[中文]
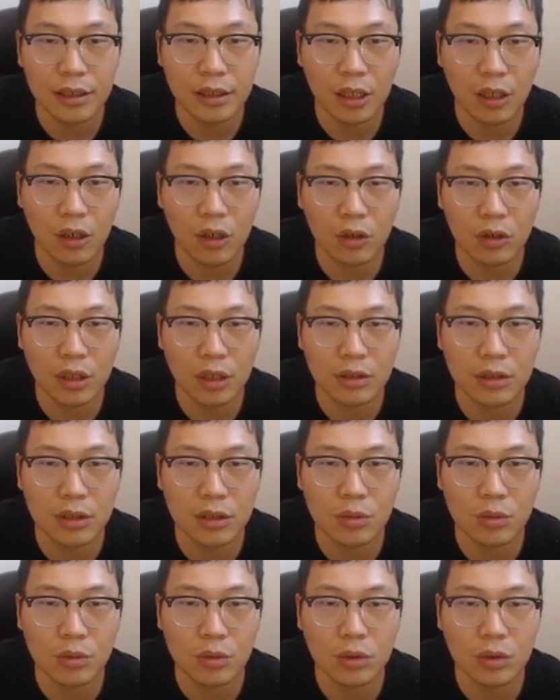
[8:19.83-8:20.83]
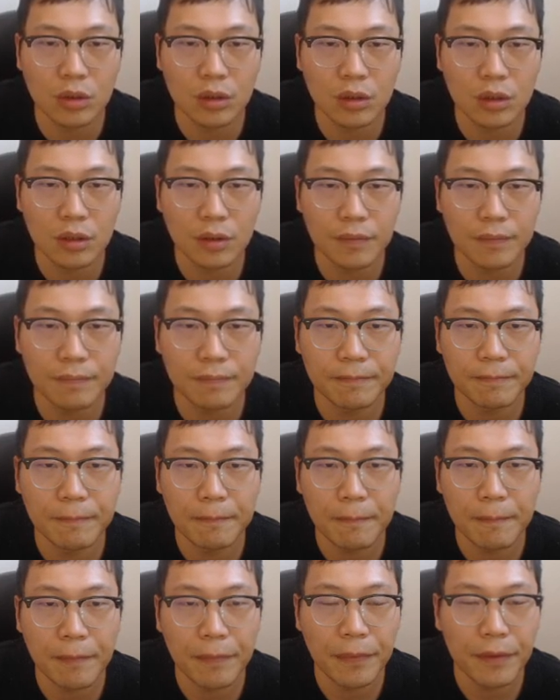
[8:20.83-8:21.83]
然后后到 c 五。
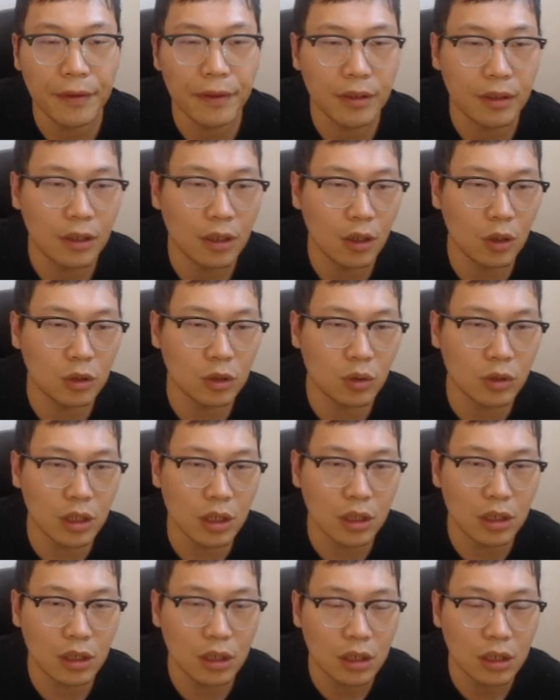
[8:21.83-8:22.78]
后走这儿，